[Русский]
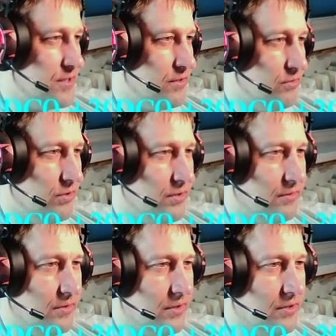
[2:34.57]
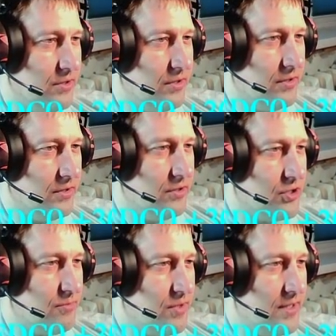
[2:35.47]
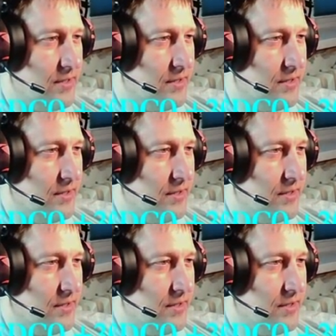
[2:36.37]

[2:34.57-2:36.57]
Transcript: Ну, это, это, это дешмань.